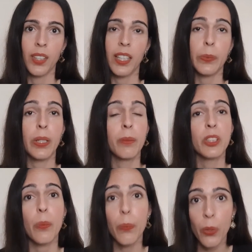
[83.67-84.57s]

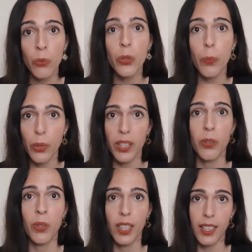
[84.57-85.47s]
Esperamos que pronto pueda
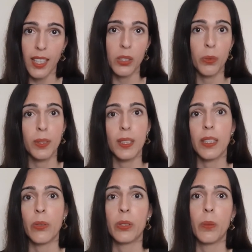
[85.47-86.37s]
concretar su
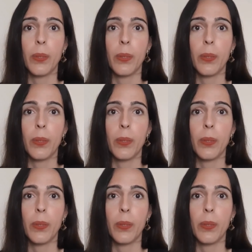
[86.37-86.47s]
visita a nuestro